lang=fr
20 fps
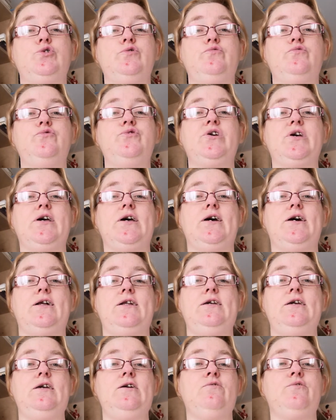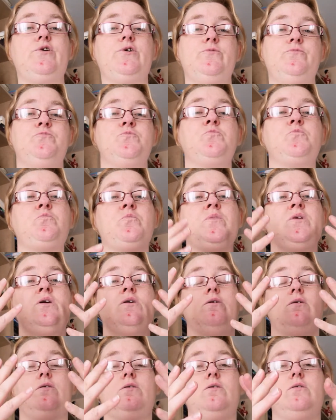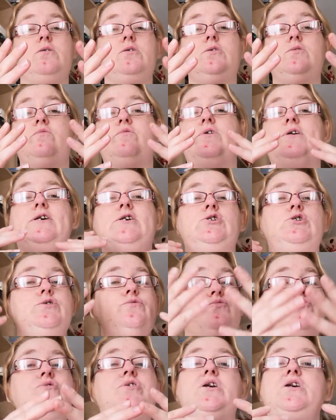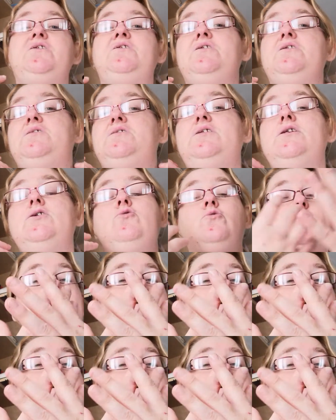je voudrais un livre. Euh, voilà, je voudrais des idées de